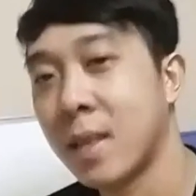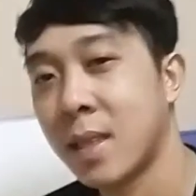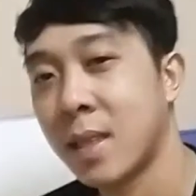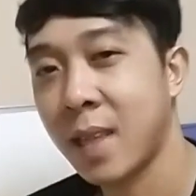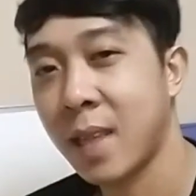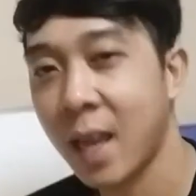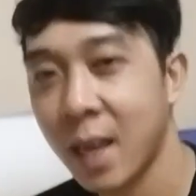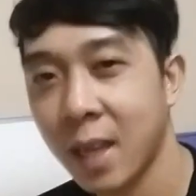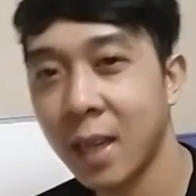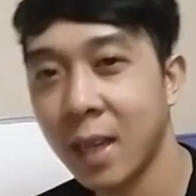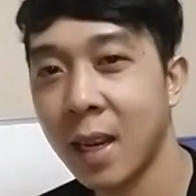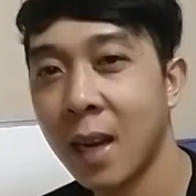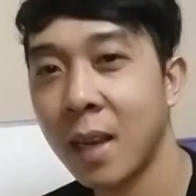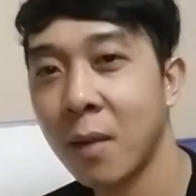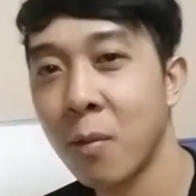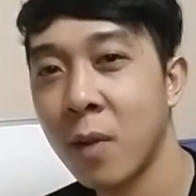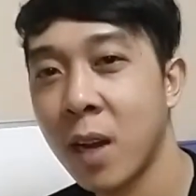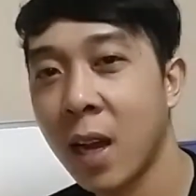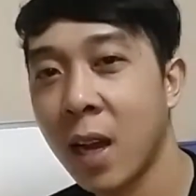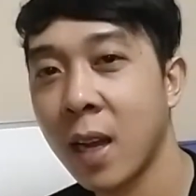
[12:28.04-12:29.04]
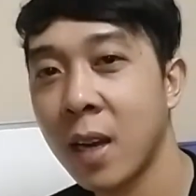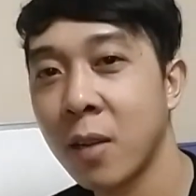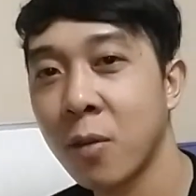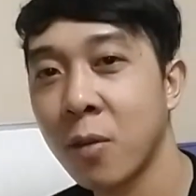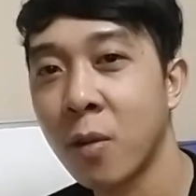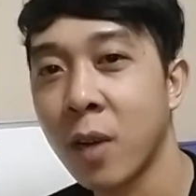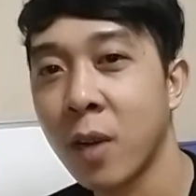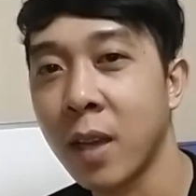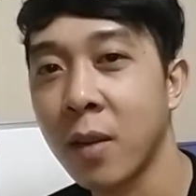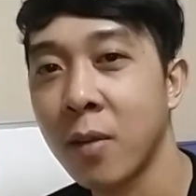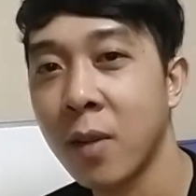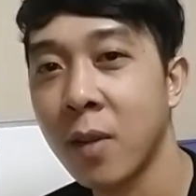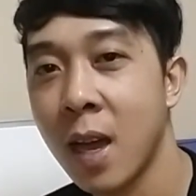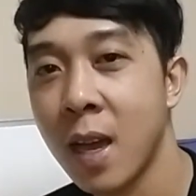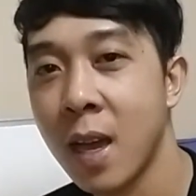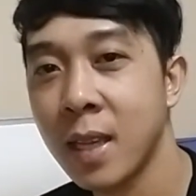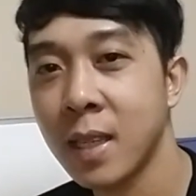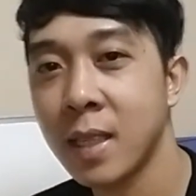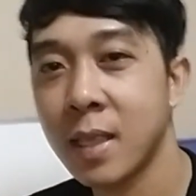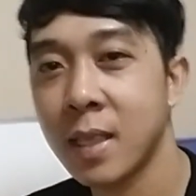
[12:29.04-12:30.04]
sana'y naliwanagan ko kayo
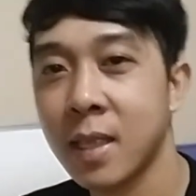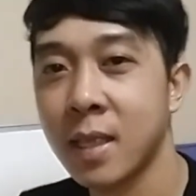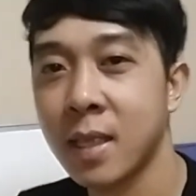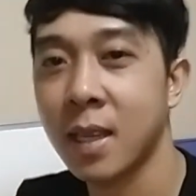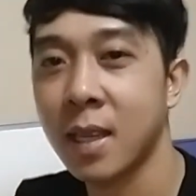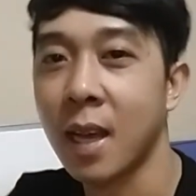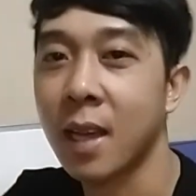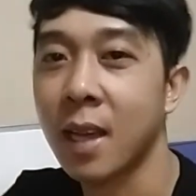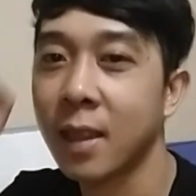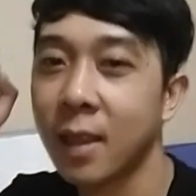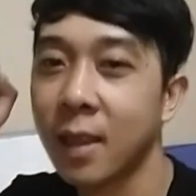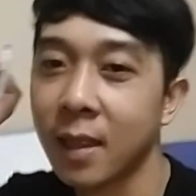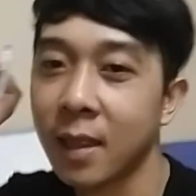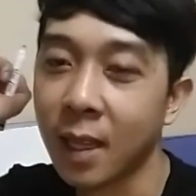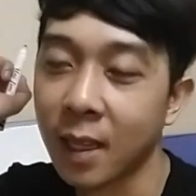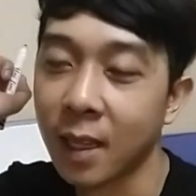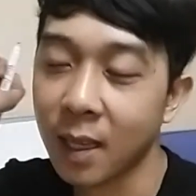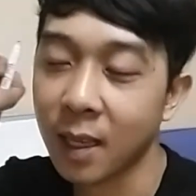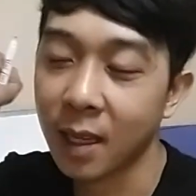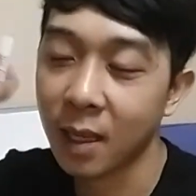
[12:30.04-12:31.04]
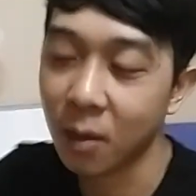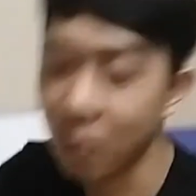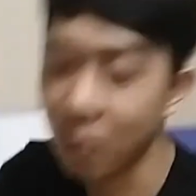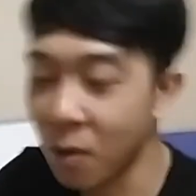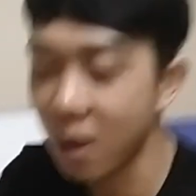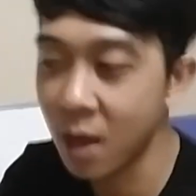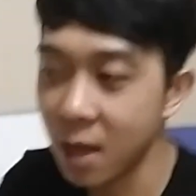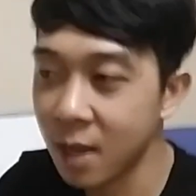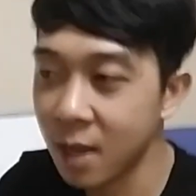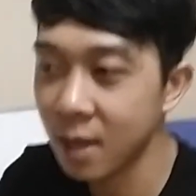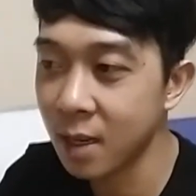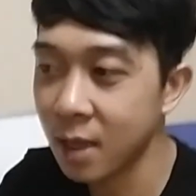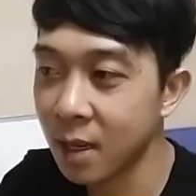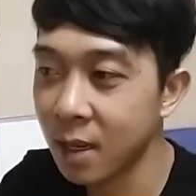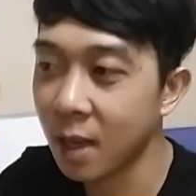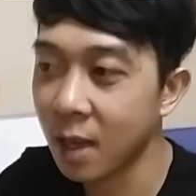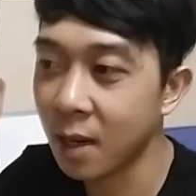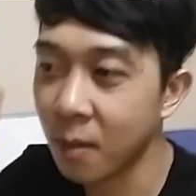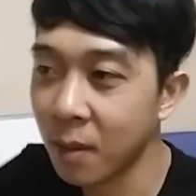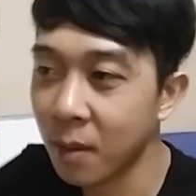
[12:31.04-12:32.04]
guys at
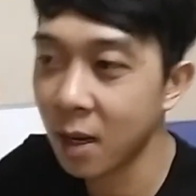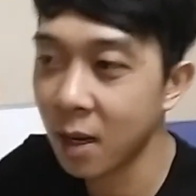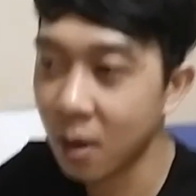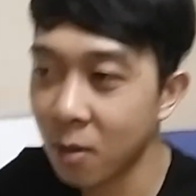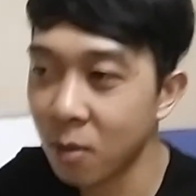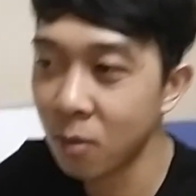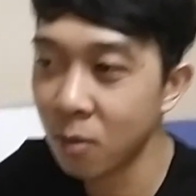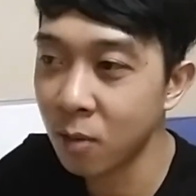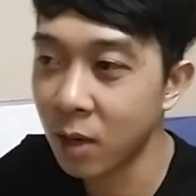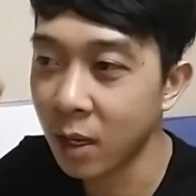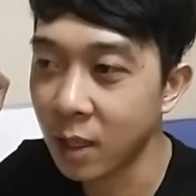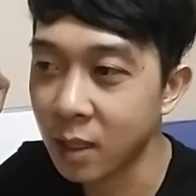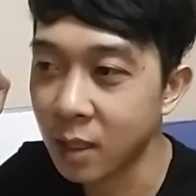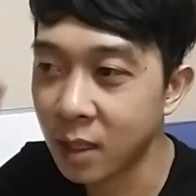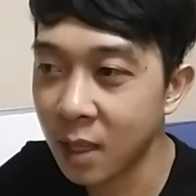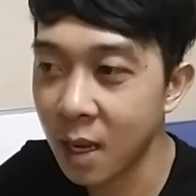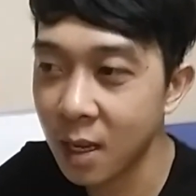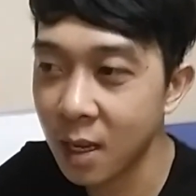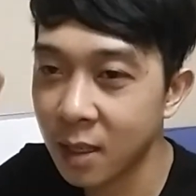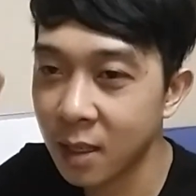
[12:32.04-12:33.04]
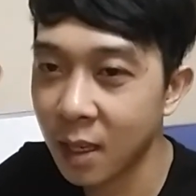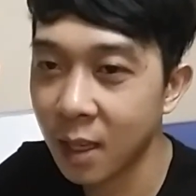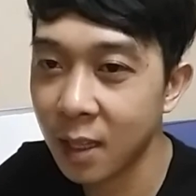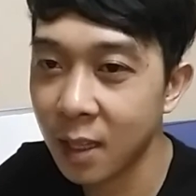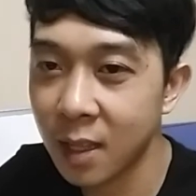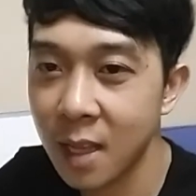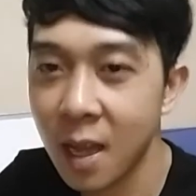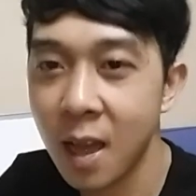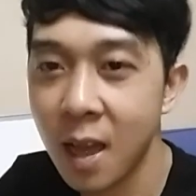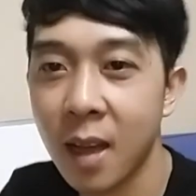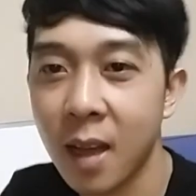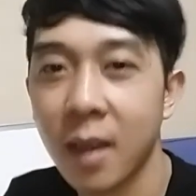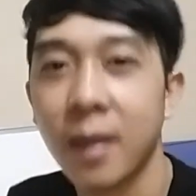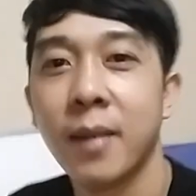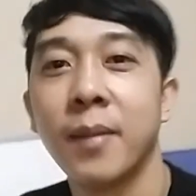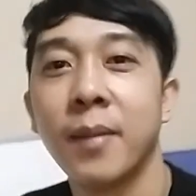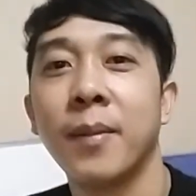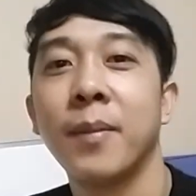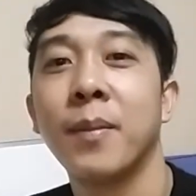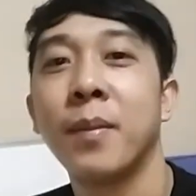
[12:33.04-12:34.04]
nag-iiwan na naman ako ng isang salitang
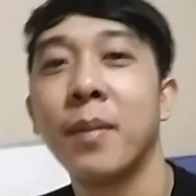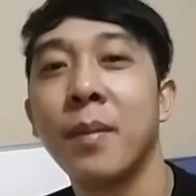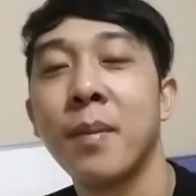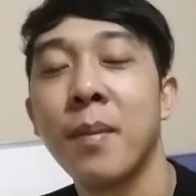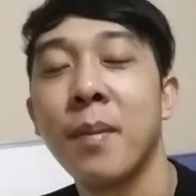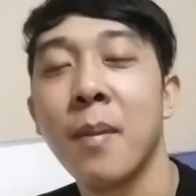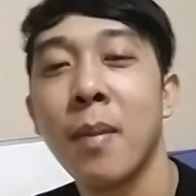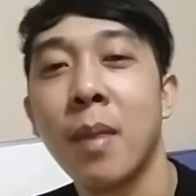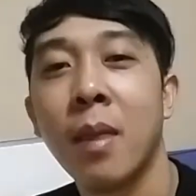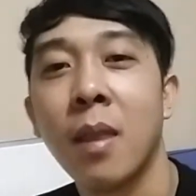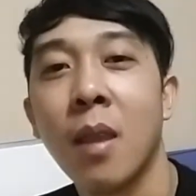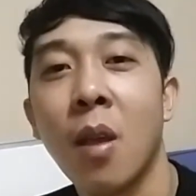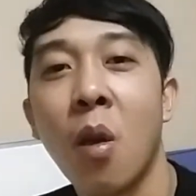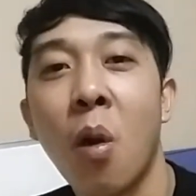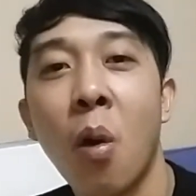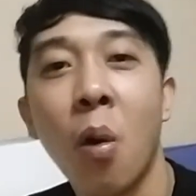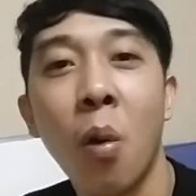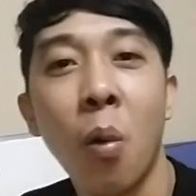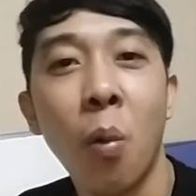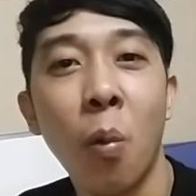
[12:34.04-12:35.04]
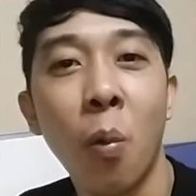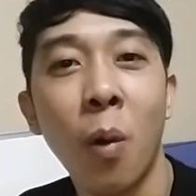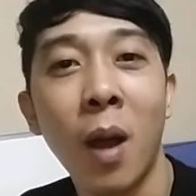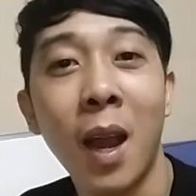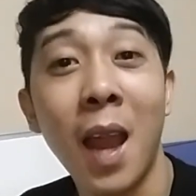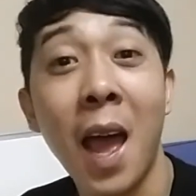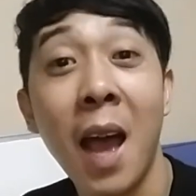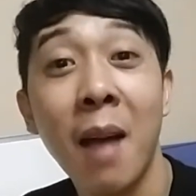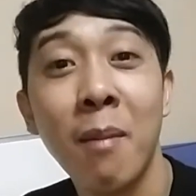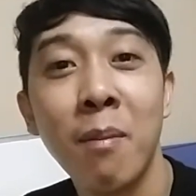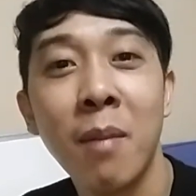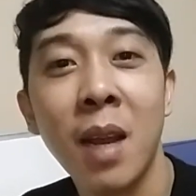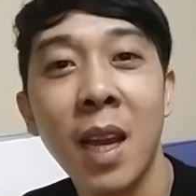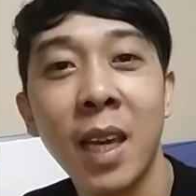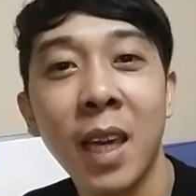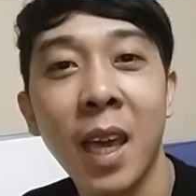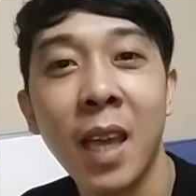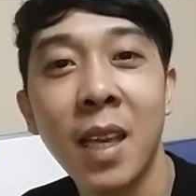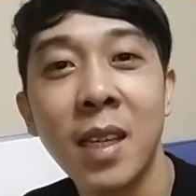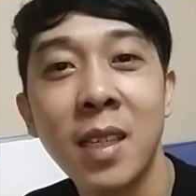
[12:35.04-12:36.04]
walang
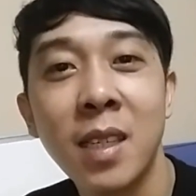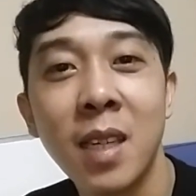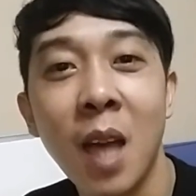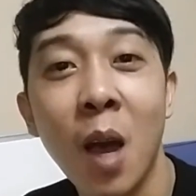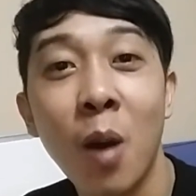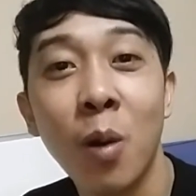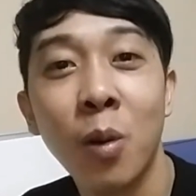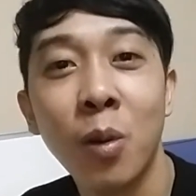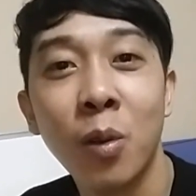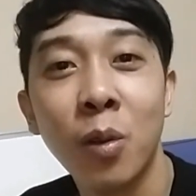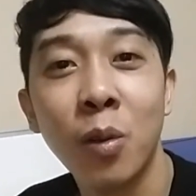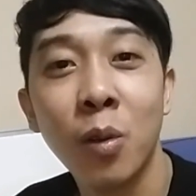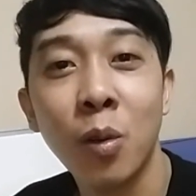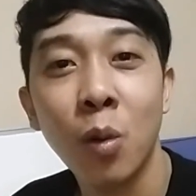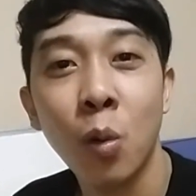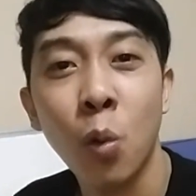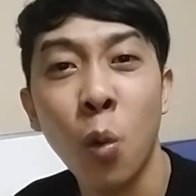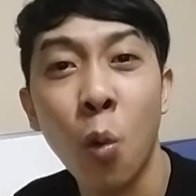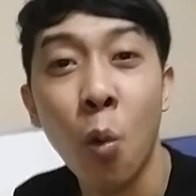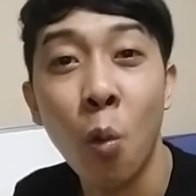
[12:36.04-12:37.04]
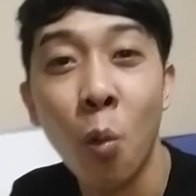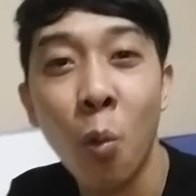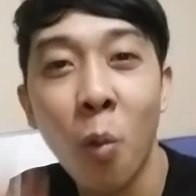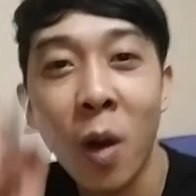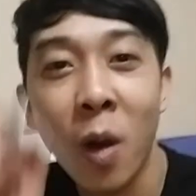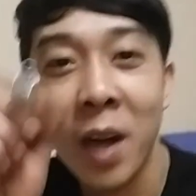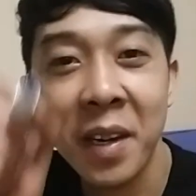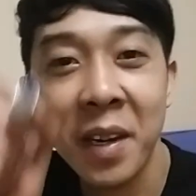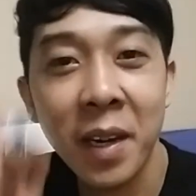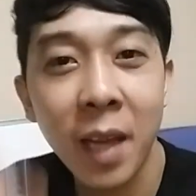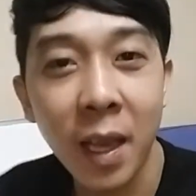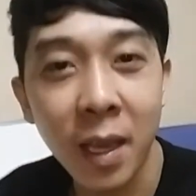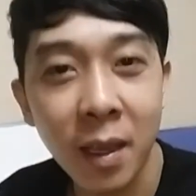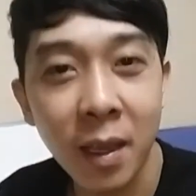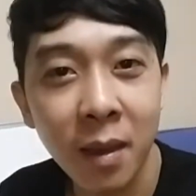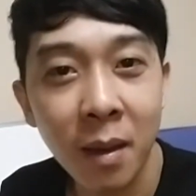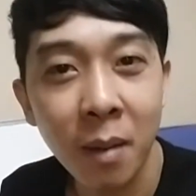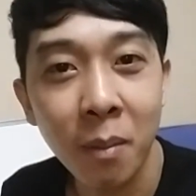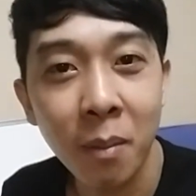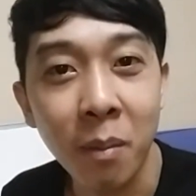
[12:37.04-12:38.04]
malaking sahod kung one day
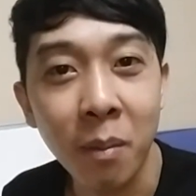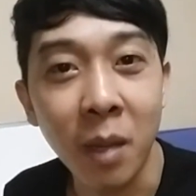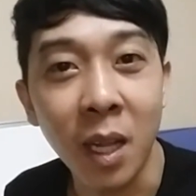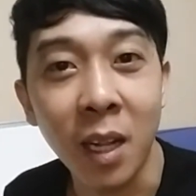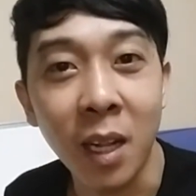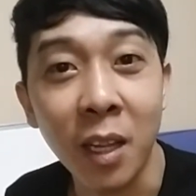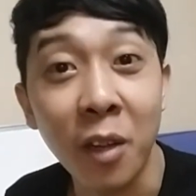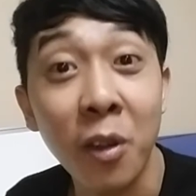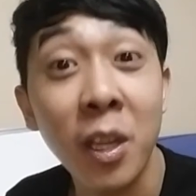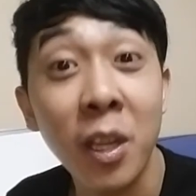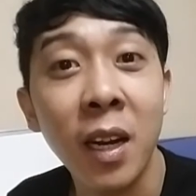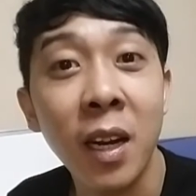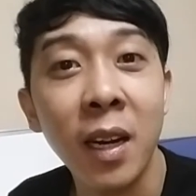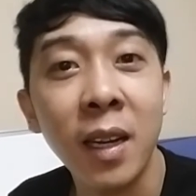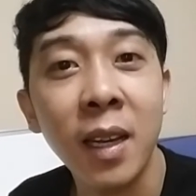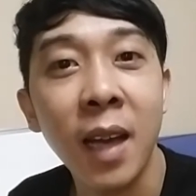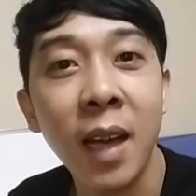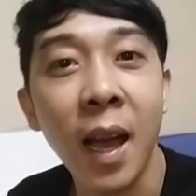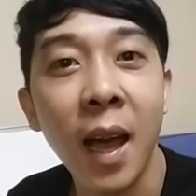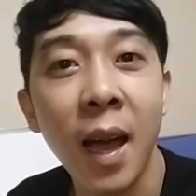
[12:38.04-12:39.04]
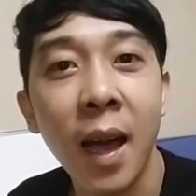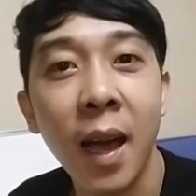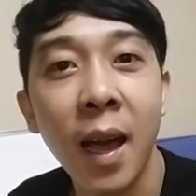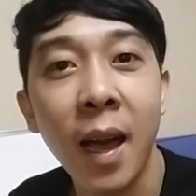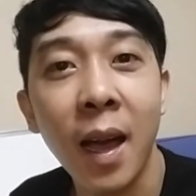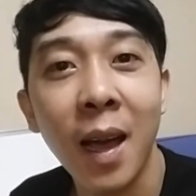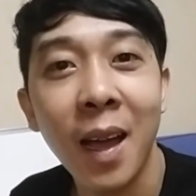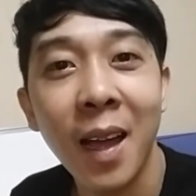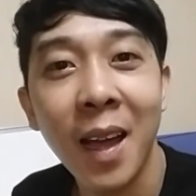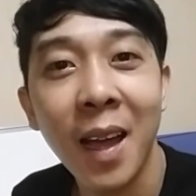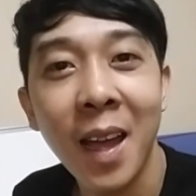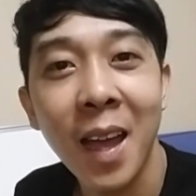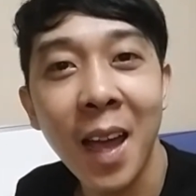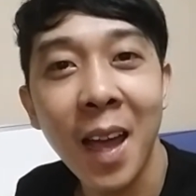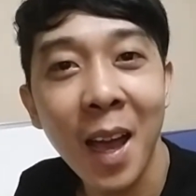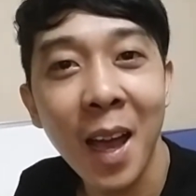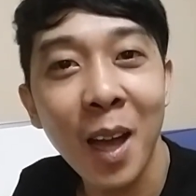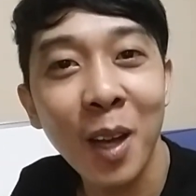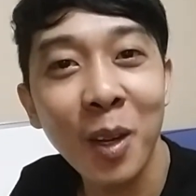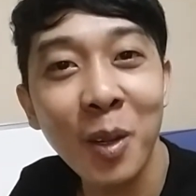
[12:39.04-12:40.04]
millionaire ka
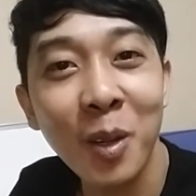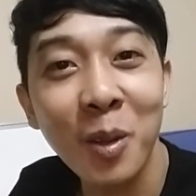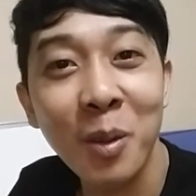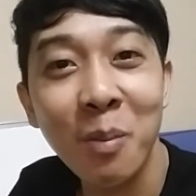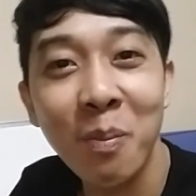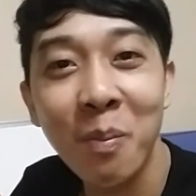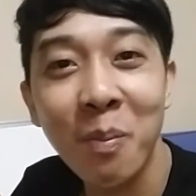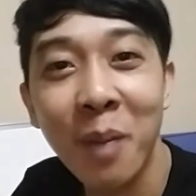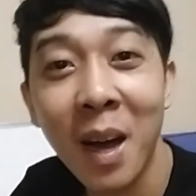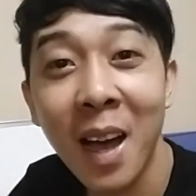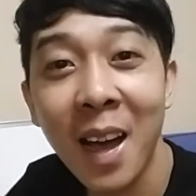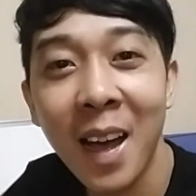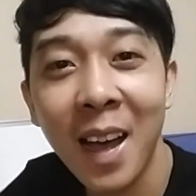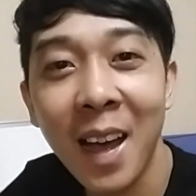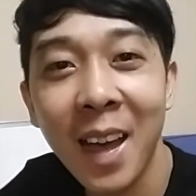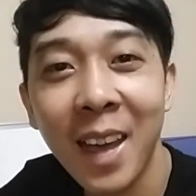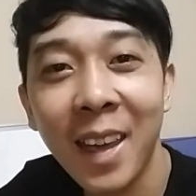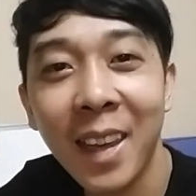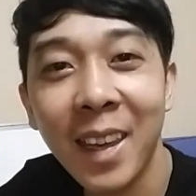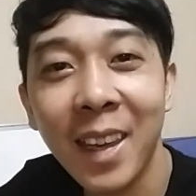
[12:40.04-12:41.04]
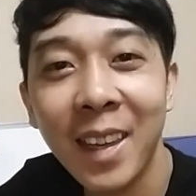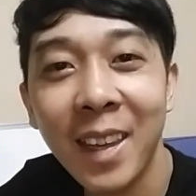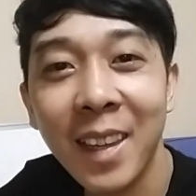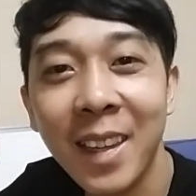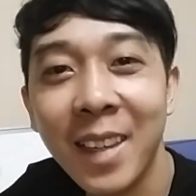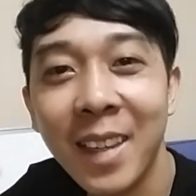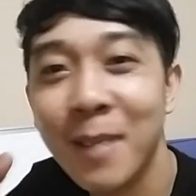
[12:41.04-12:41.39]
goodbye